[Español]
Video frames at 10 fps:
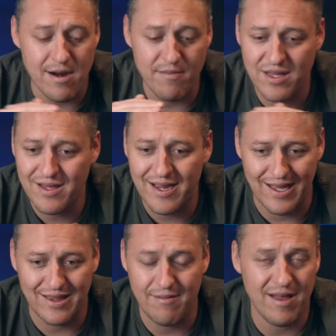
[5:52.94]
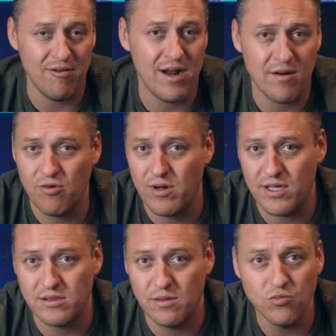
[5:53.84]
herramienta que te va a durar
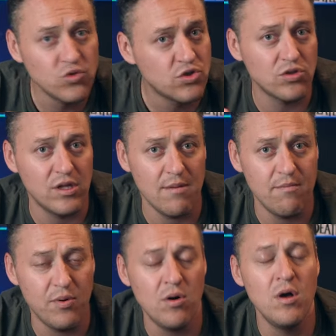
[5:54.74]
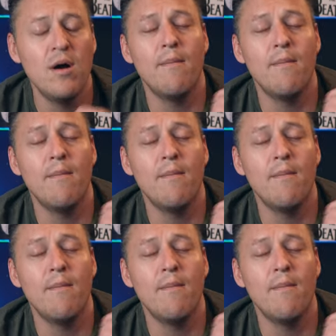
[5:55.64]
durante mucho tiempo